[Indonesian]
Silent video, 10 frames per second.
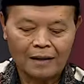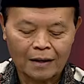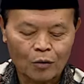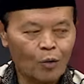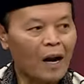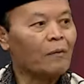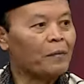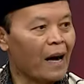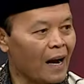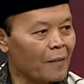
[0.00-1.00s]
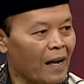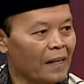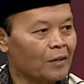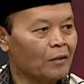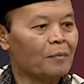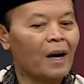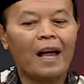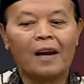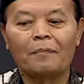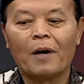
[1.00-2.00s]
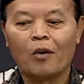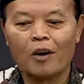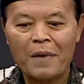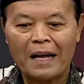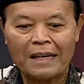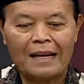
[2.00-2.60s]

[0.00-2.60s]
kerukunan beragama itu melalui penghormatan.